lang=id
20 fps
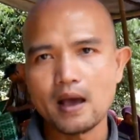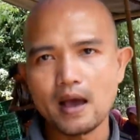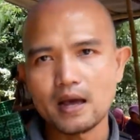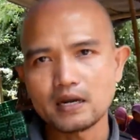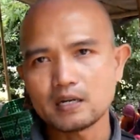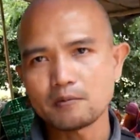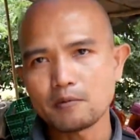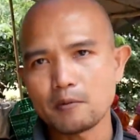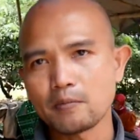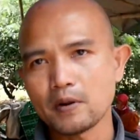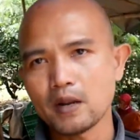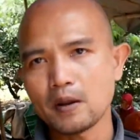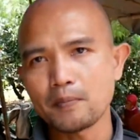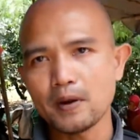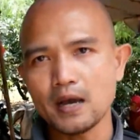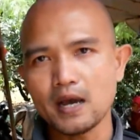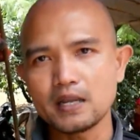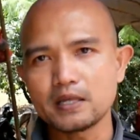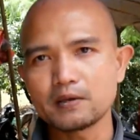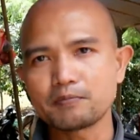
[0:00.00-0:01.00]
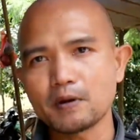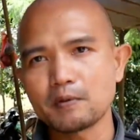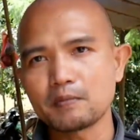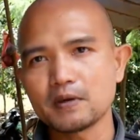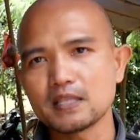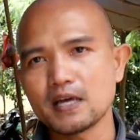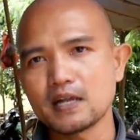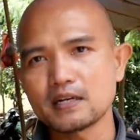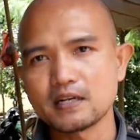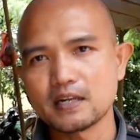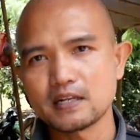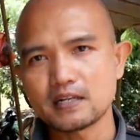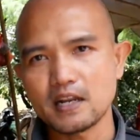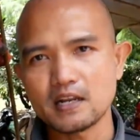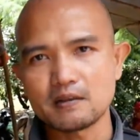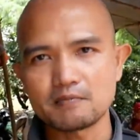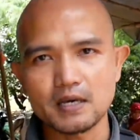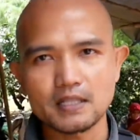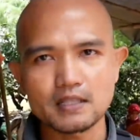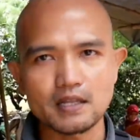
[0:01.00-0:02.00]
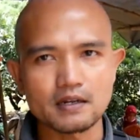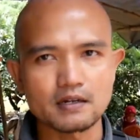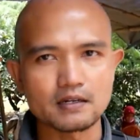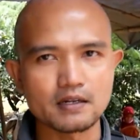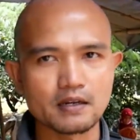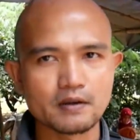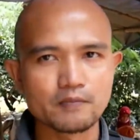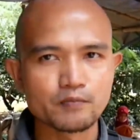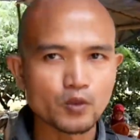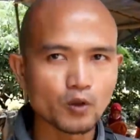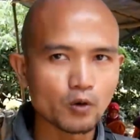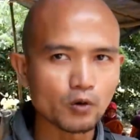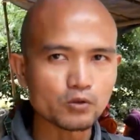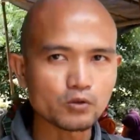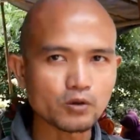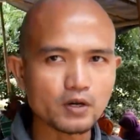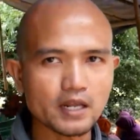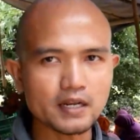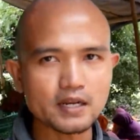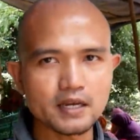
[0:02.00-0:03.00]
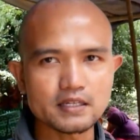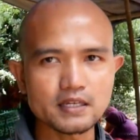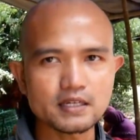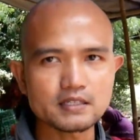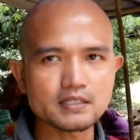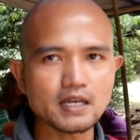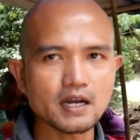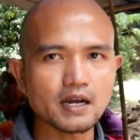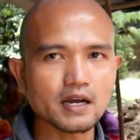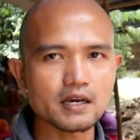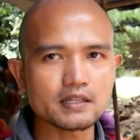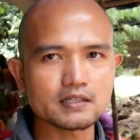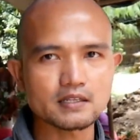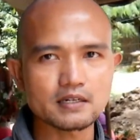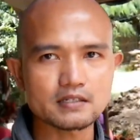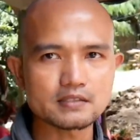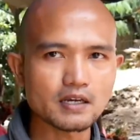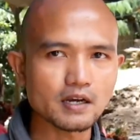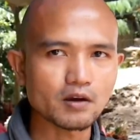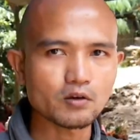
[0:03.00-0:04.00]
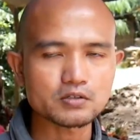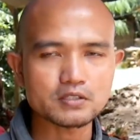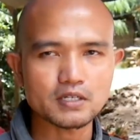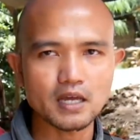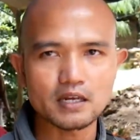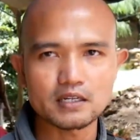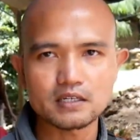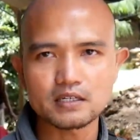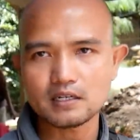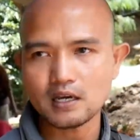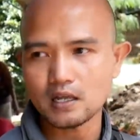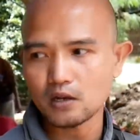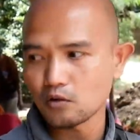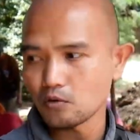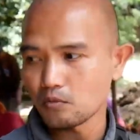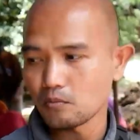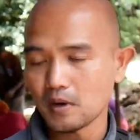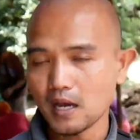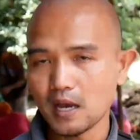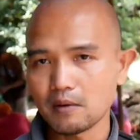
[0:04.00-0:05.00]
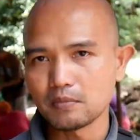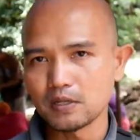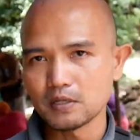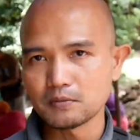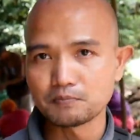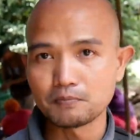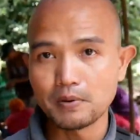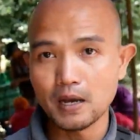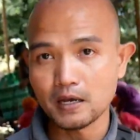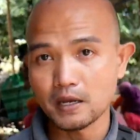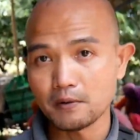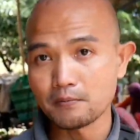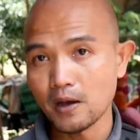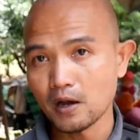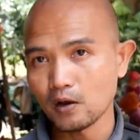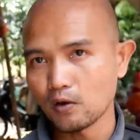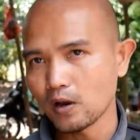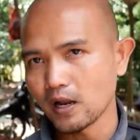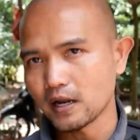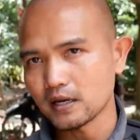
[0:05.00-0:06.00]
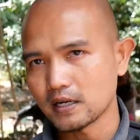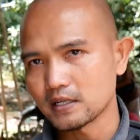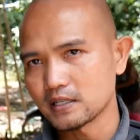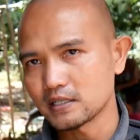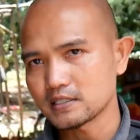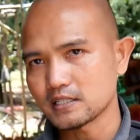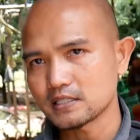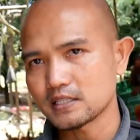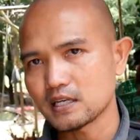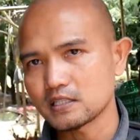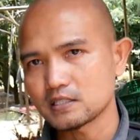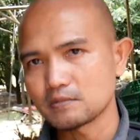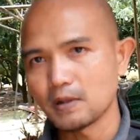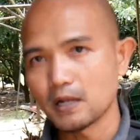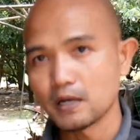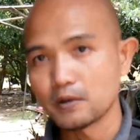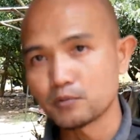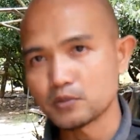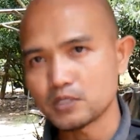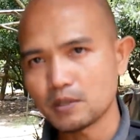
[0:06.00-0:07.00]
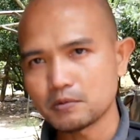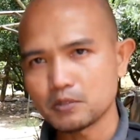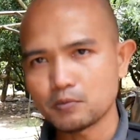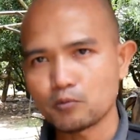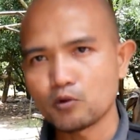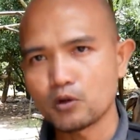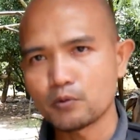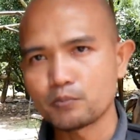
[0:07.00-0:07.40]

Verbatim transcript: ada beberapa kali permintaan dari Kalimantan untuk harganya sangat terjangkau sekali kalau mengambil sebagai bakul harganya sekitar 9.000 sampai